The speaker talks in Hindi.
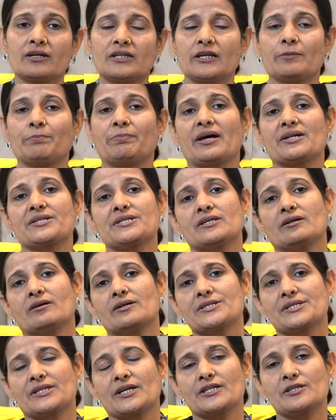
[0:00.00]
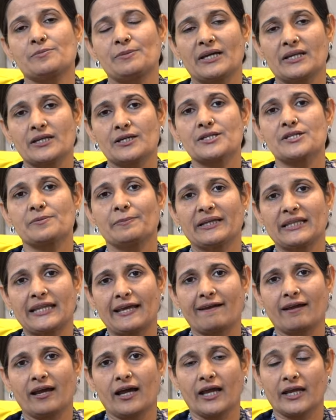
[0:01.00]
थर्टी प्लस इयर्स के एक्सपीरियंस में
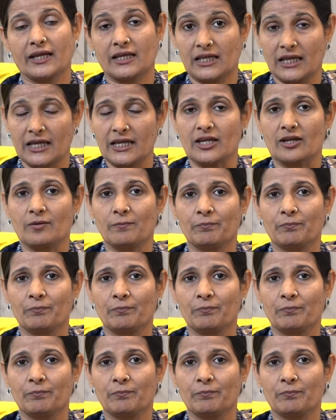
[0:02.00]
देखा है कि